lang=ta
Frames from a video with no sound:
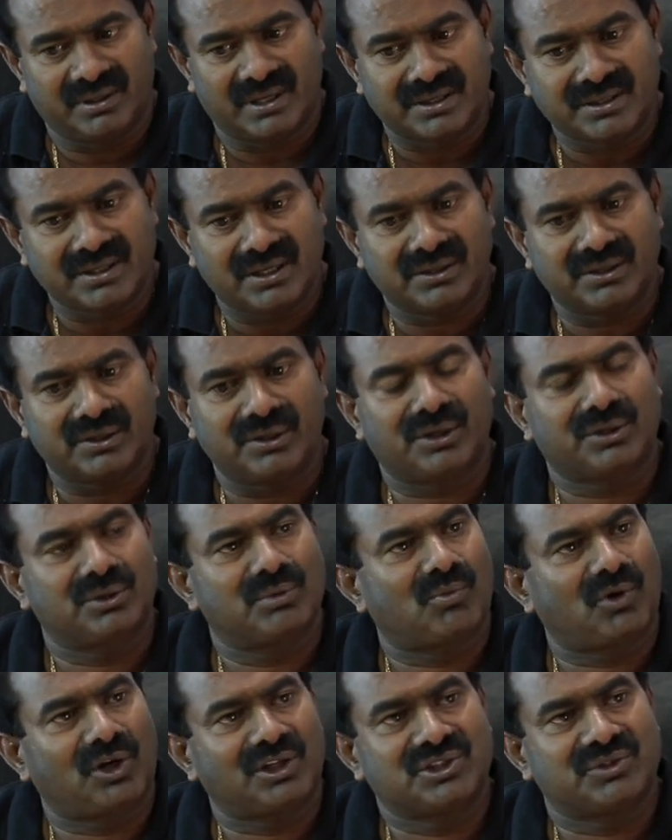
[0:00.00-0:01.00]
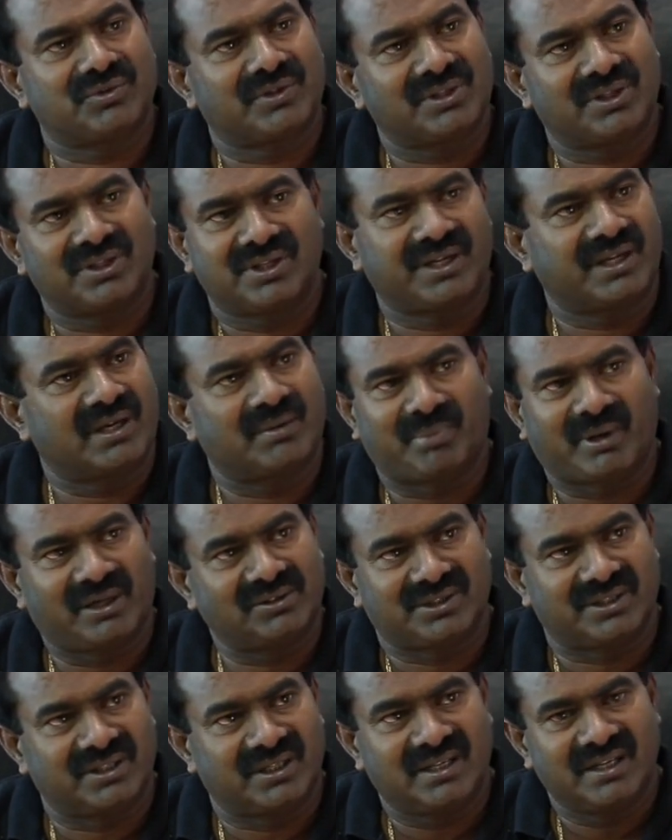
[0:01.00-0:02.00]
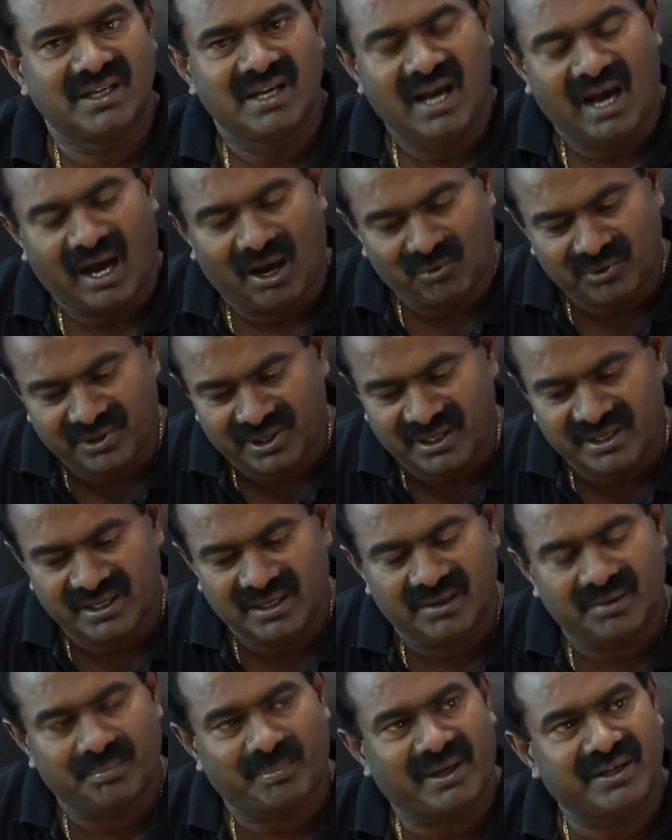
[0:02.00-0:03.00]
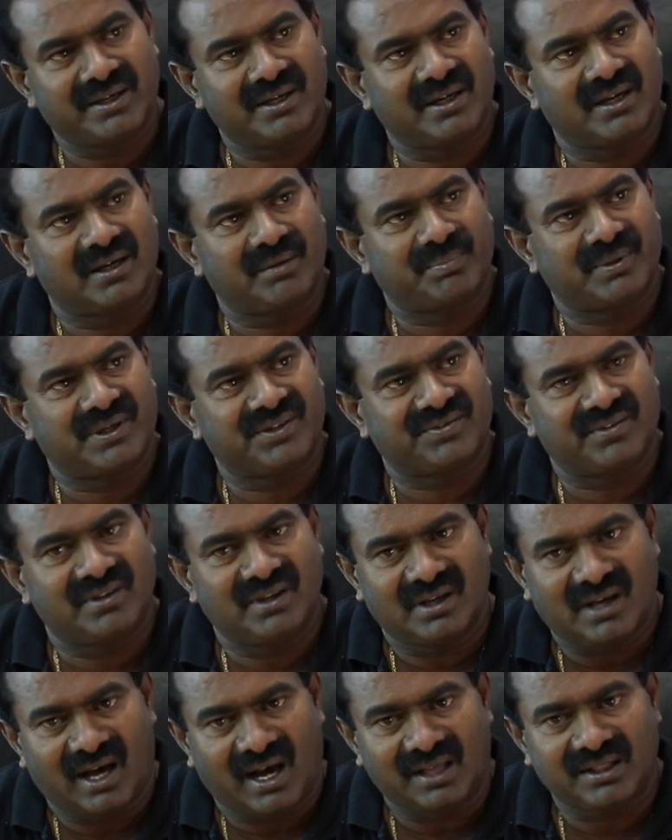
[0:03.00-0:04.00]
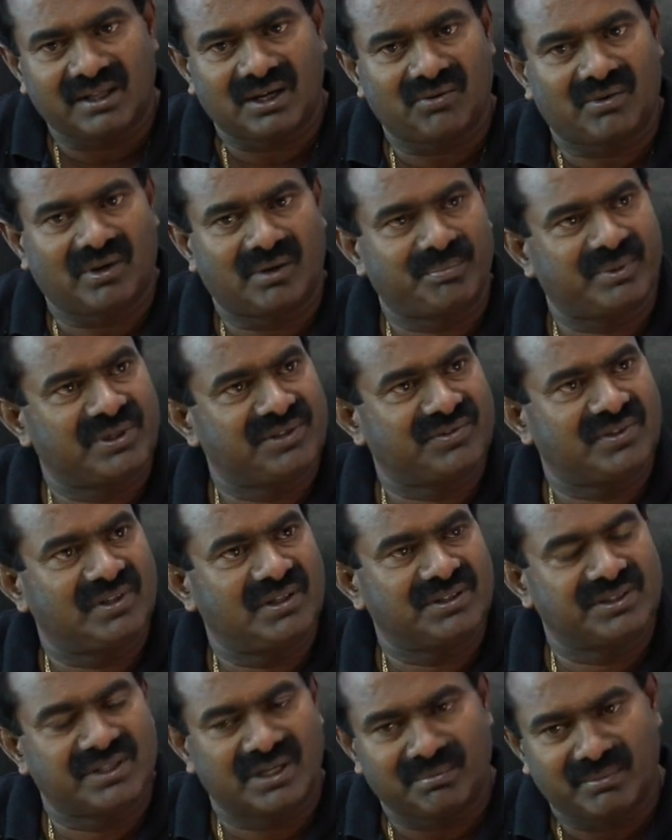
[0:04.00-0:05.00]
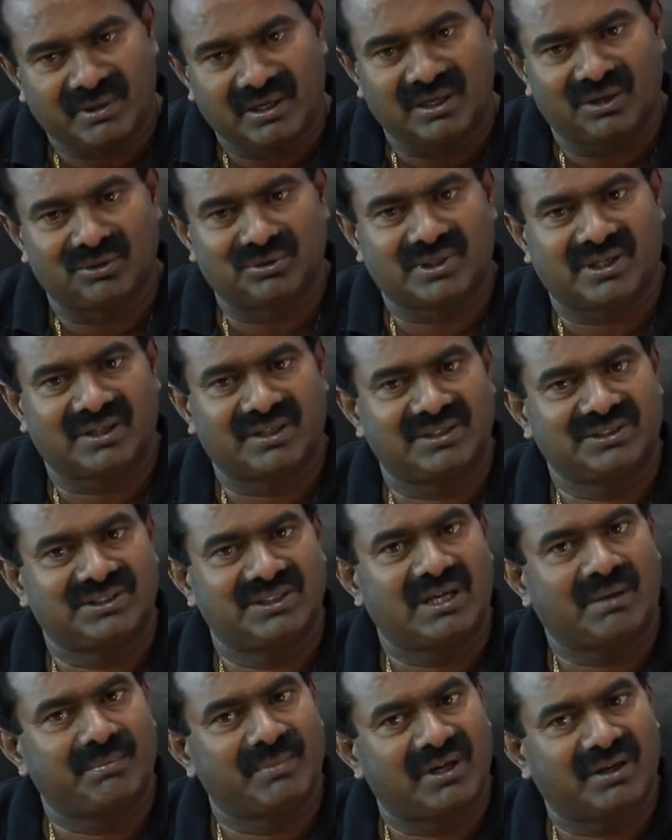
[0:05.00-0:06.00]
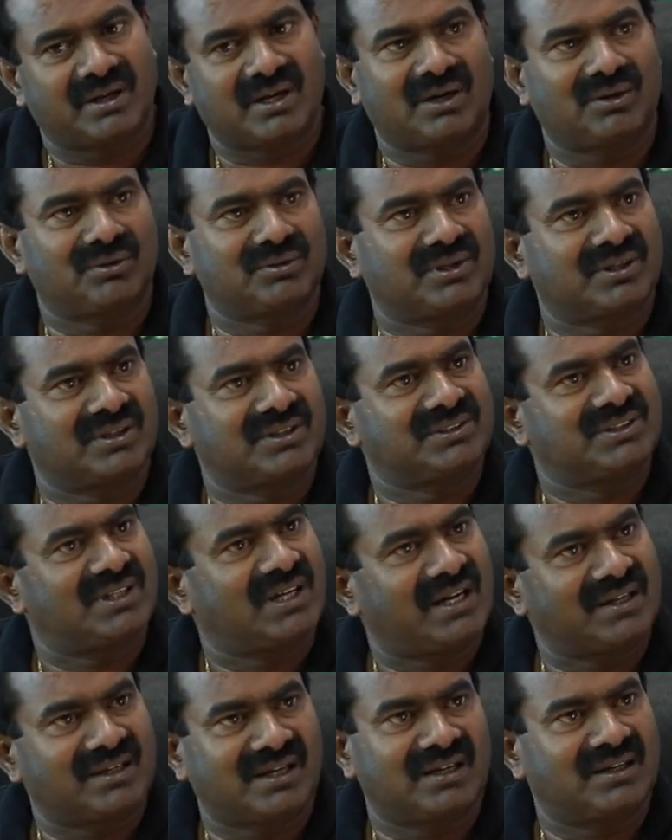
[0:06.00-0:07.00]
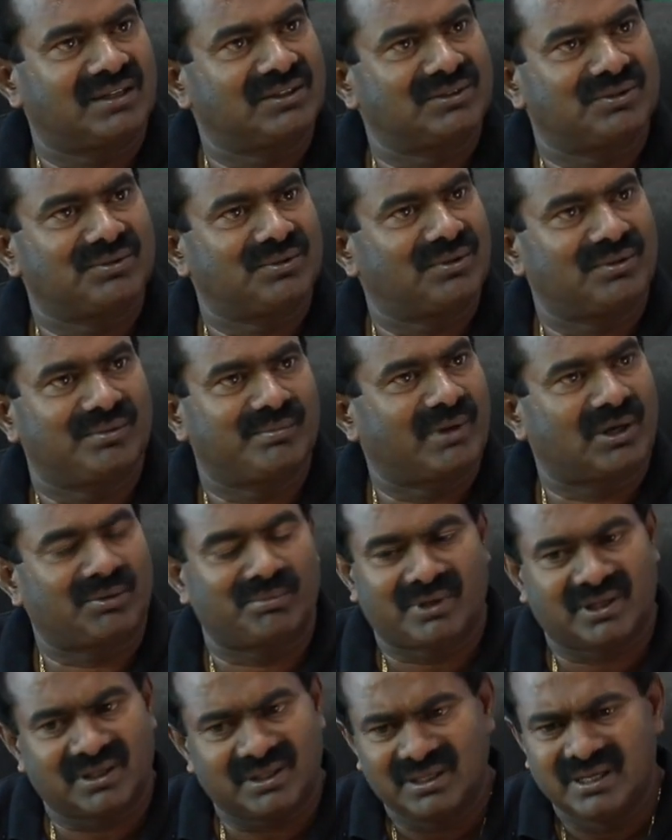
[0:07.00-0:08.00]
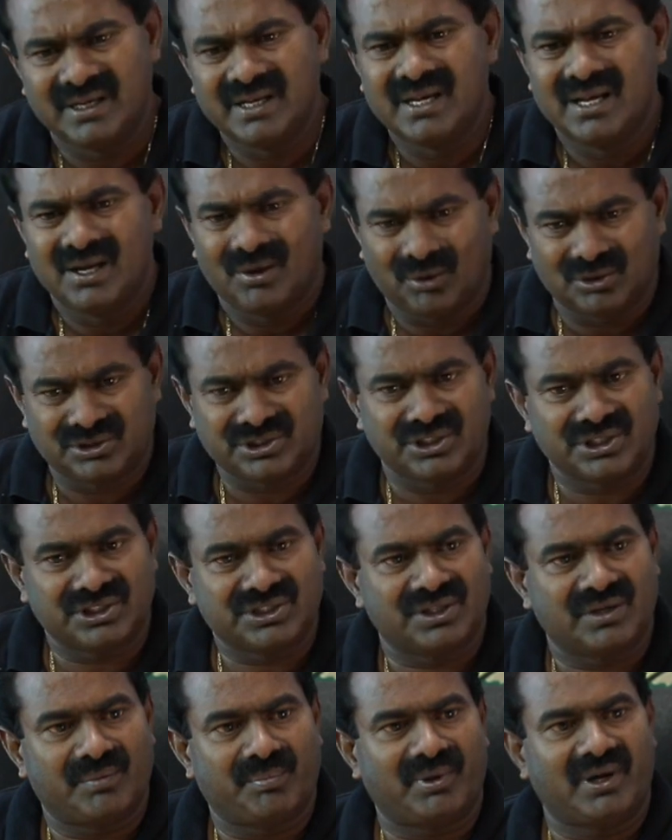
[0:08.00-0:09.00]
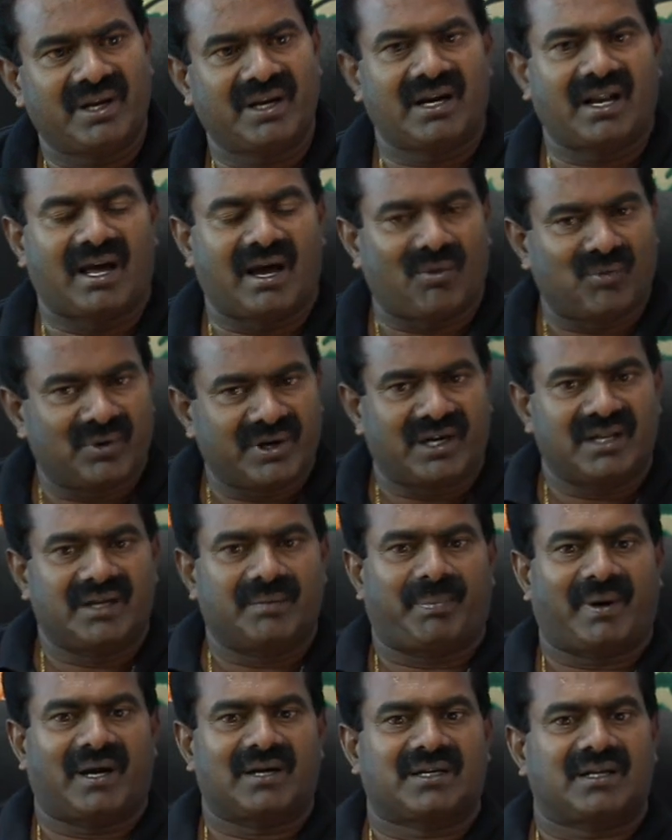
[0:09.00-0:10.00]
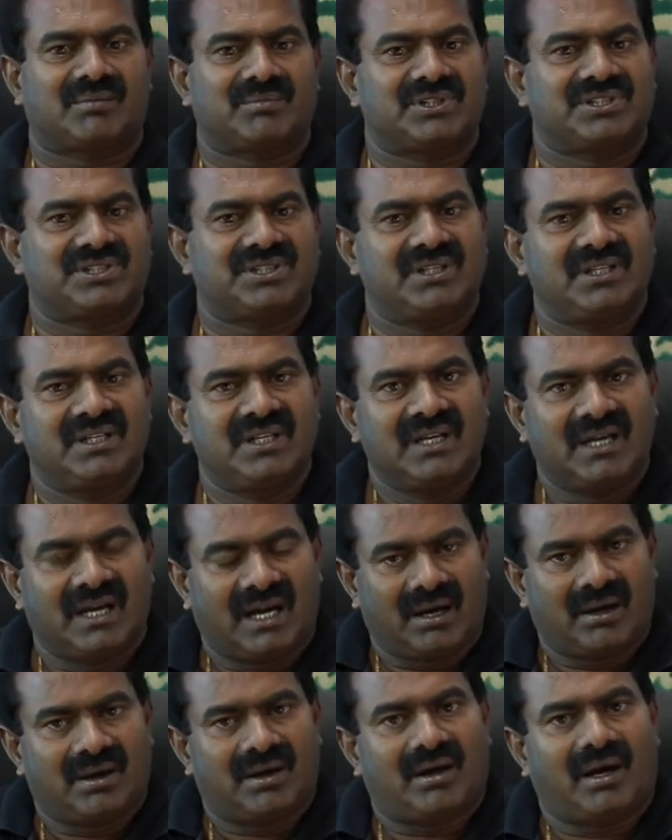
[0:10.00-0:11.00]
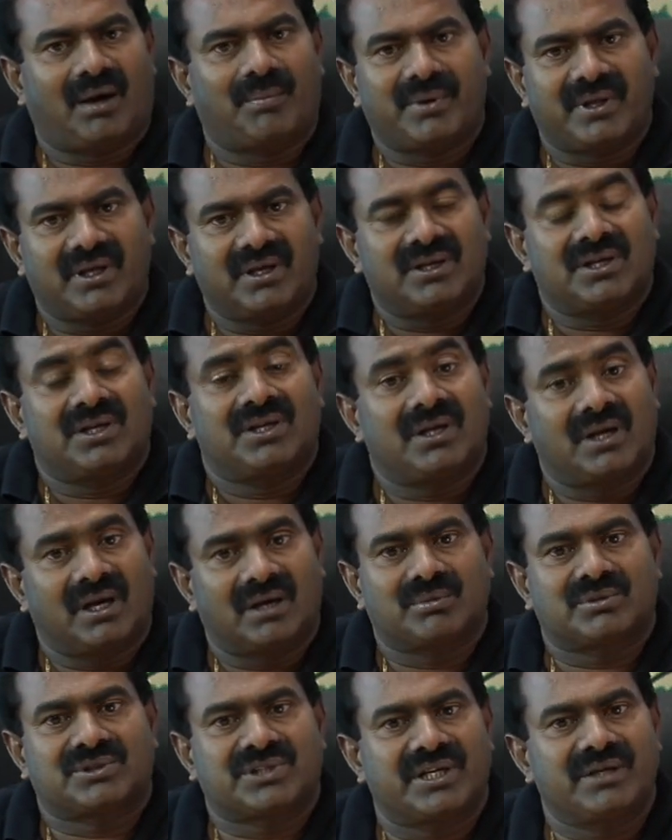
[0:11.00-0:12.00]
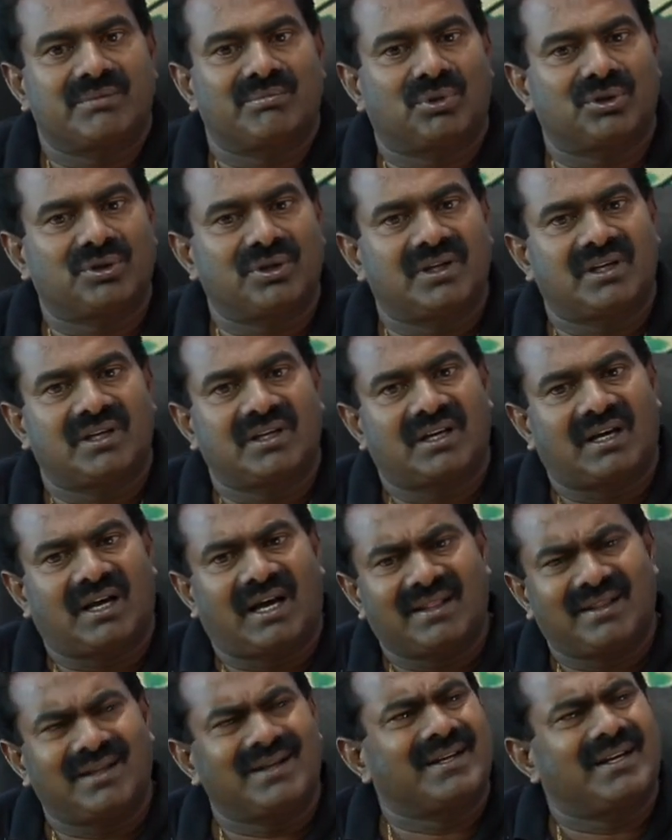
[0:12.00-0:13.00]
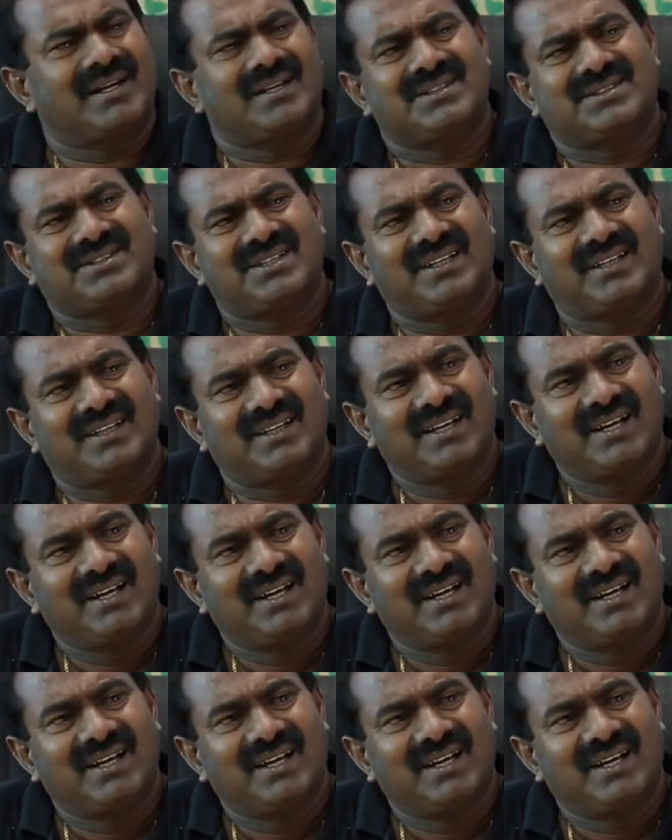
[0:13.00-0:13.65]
எங்கெங்கே இருந்து முளைச்சி வந்ததை நீங்கள் பார்த்தீங்க அவங்களே பகிரியில் பேசி ஆதரவாக பேசி ஜெர்மனியிலேருந்து தங்கச்சி அமெரிக்காவிலேருந்து தங்கச்சி லண்டன்லேருந்து ஒரு மருமக ஒரு சின்ன சின்ன பிள்ளைகள்லாம் அவங்களே பாட்டு அமைச்சு அப்படி அது செய்யும்போது அதானே எழுச்சி